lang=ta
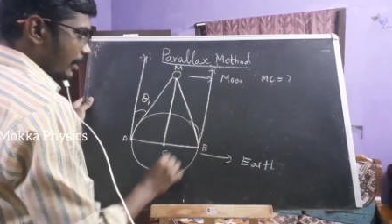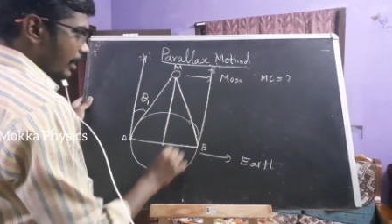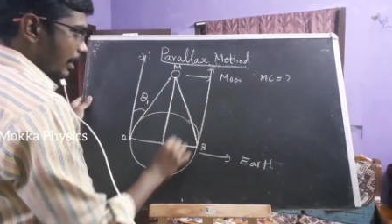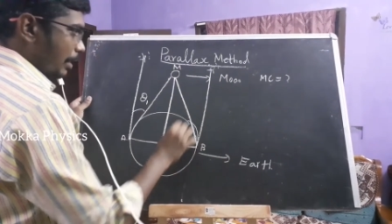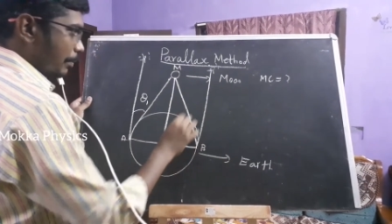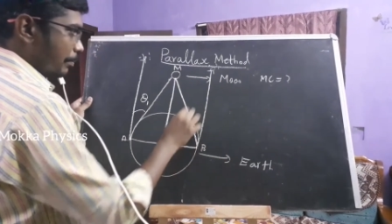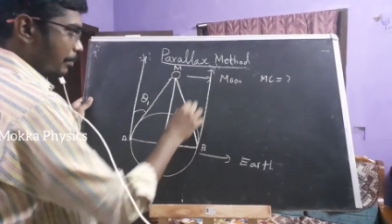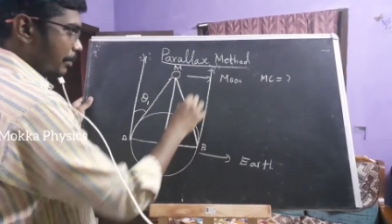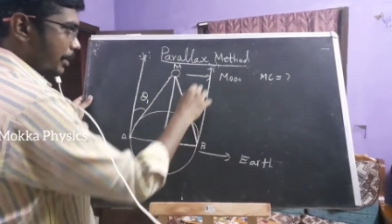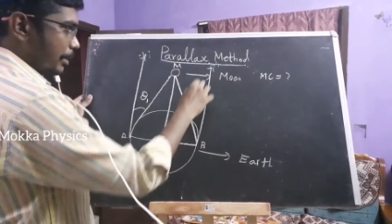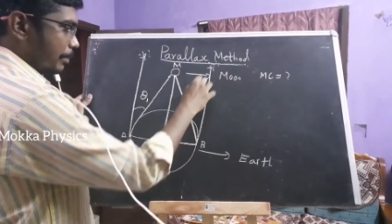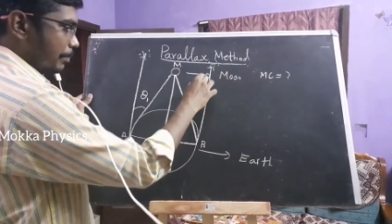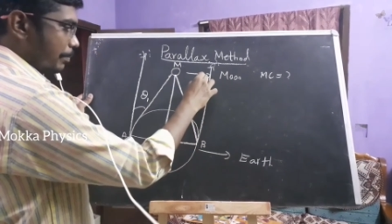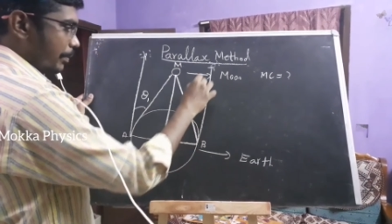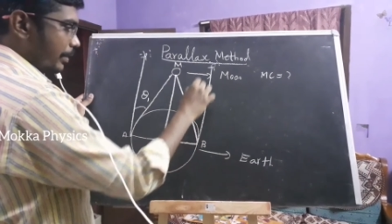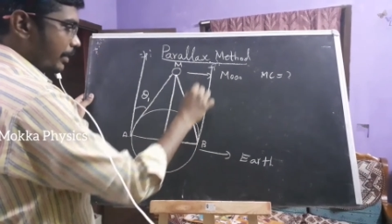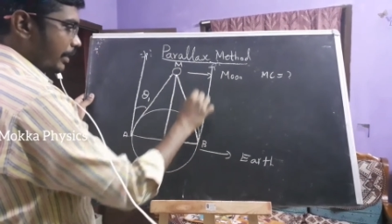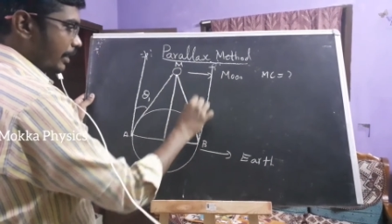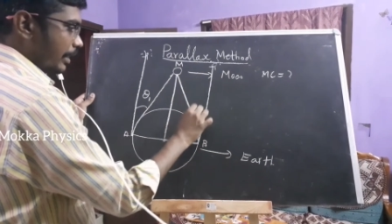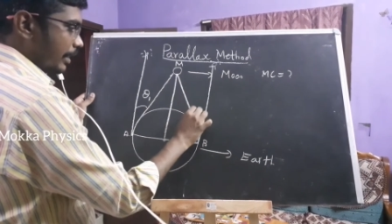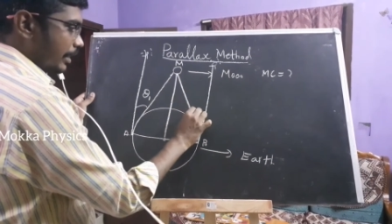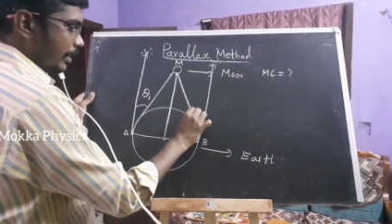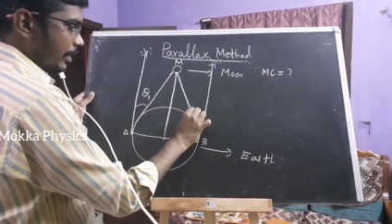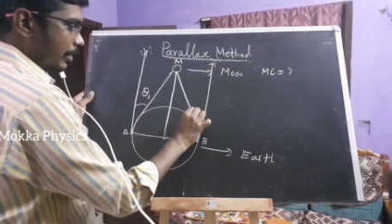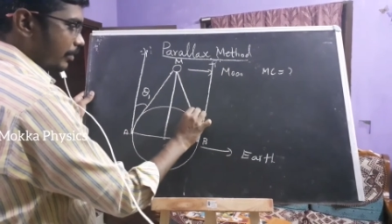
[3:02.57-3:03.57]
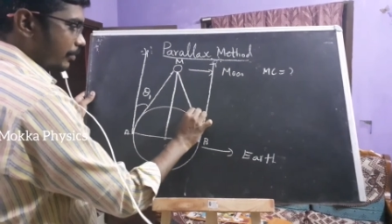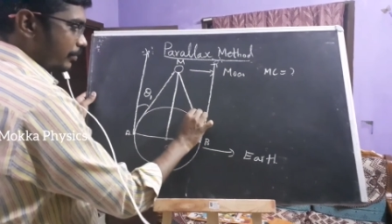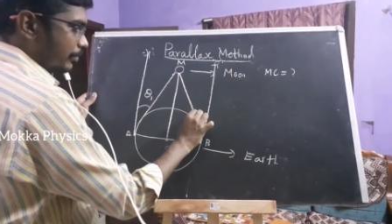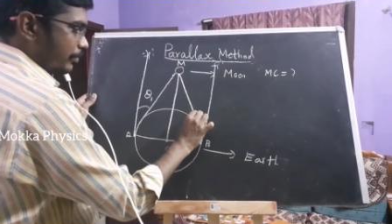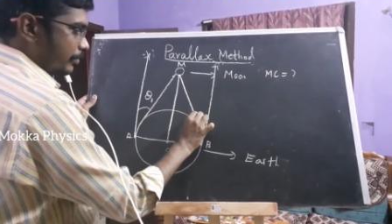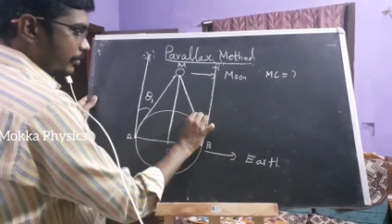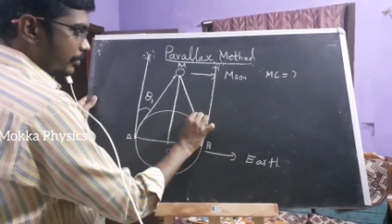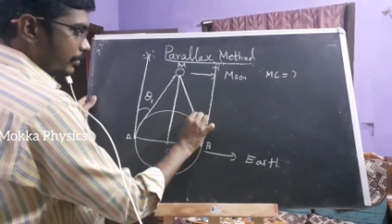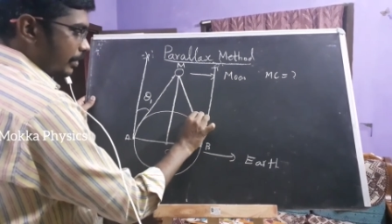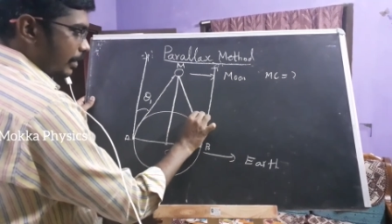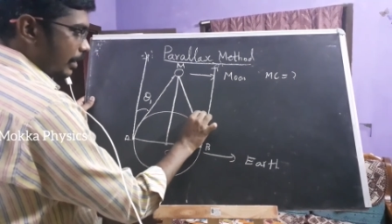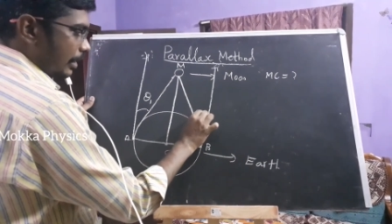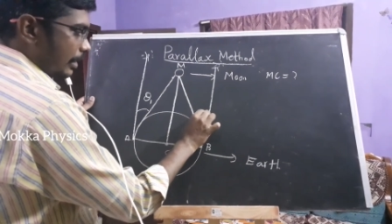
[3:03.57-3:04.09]
அப்போ இப்போ இங்கே
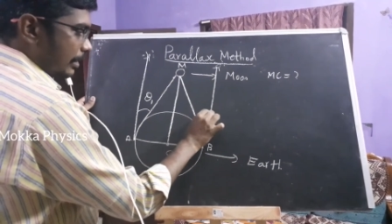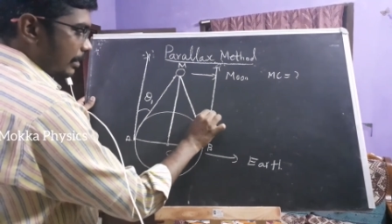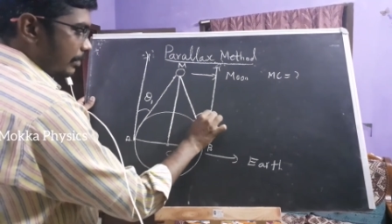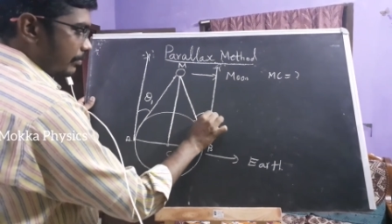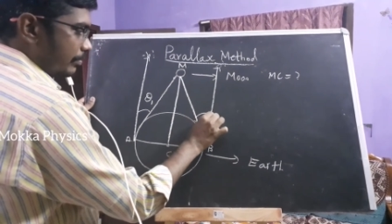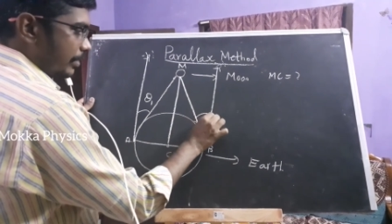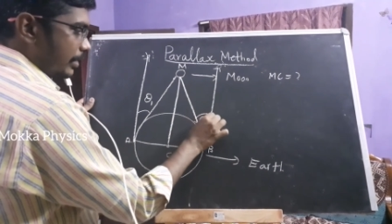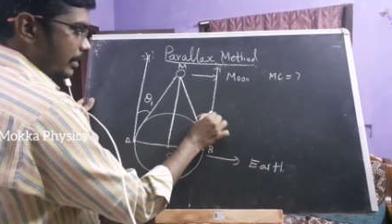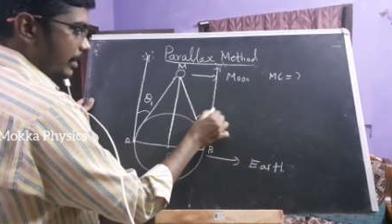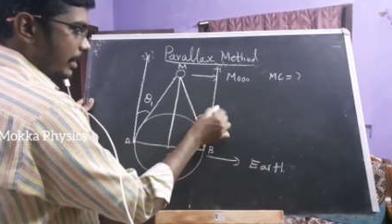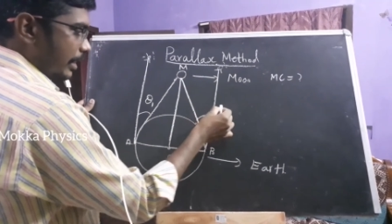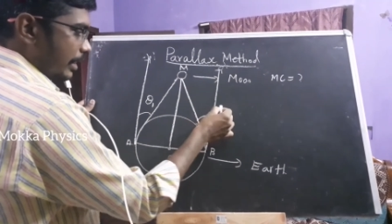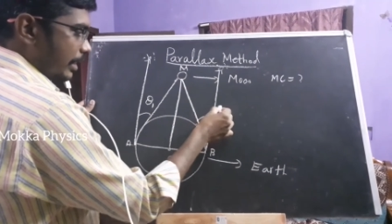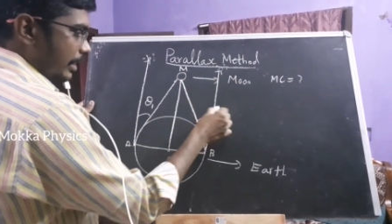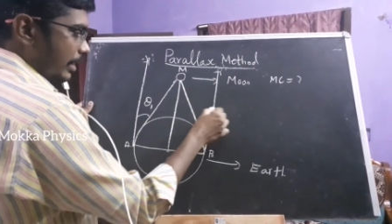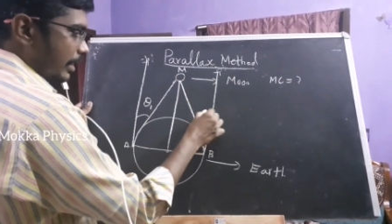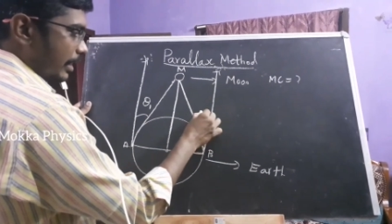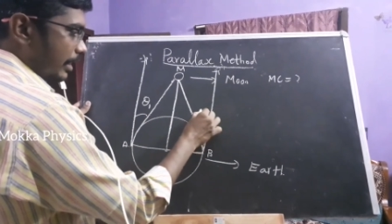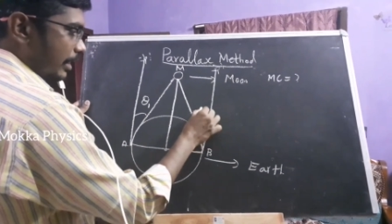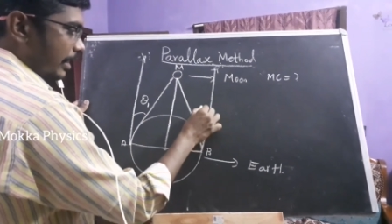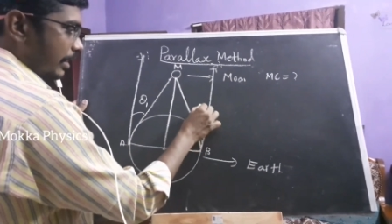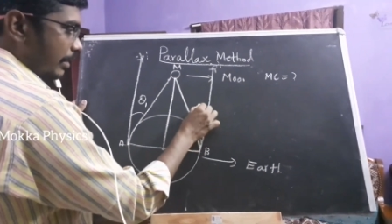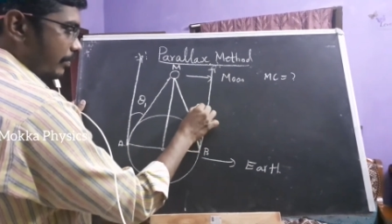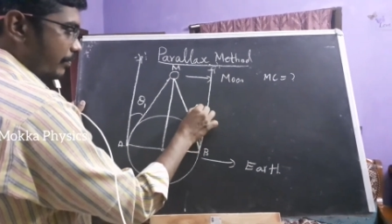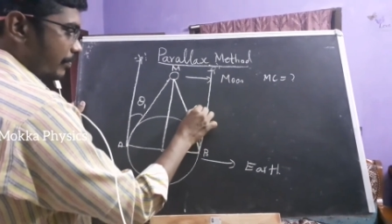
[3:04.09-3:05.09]
என்னாகும் அந்த வேர்ட்டிக்கல் லைனை